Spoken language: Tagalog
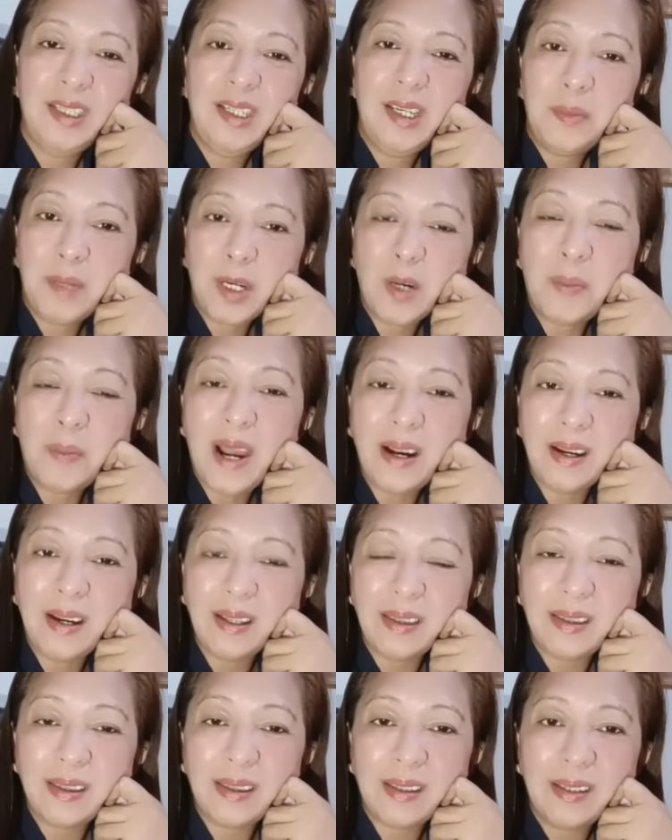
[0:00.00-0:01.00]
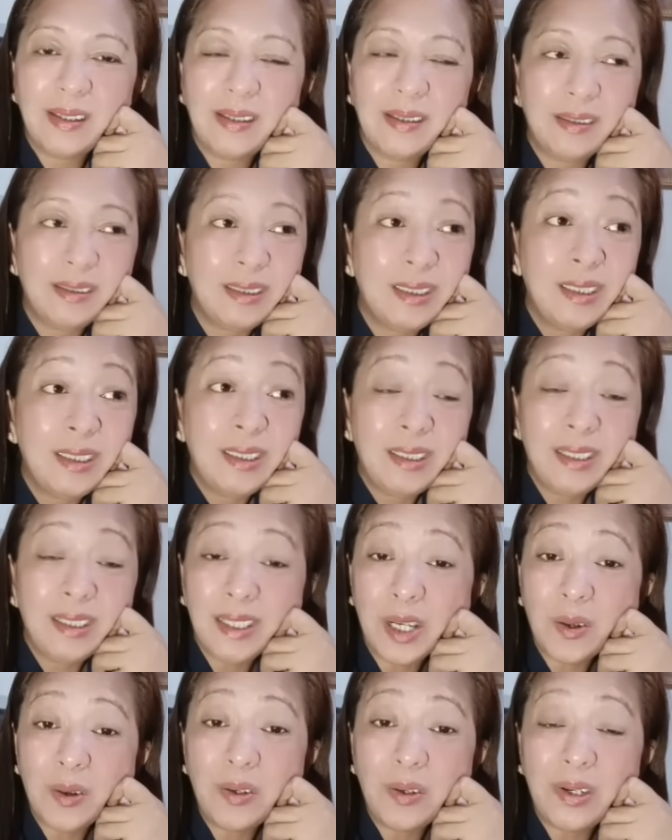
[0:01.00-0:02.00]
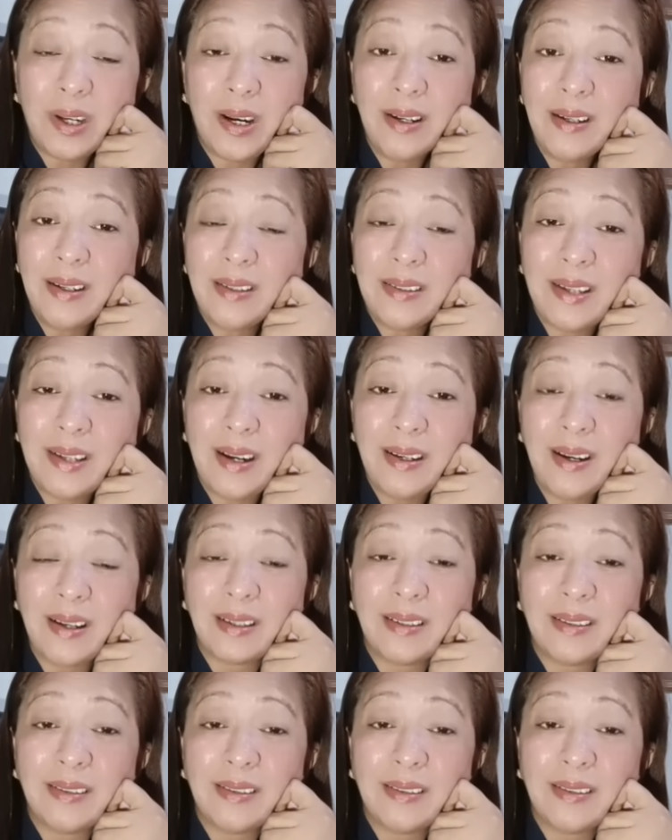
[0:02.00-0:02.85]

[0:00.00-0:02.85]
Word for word: Pero bakit nagkaroon ng channel?